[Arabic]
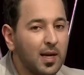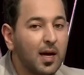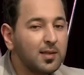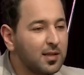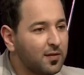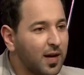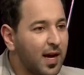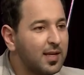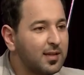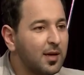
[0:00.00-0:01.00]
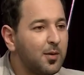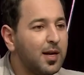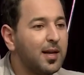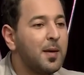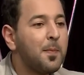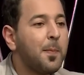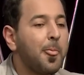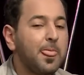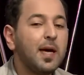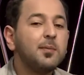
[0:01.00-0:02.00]
أقصد في حالة نوال
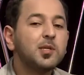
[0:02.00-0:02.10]
يعني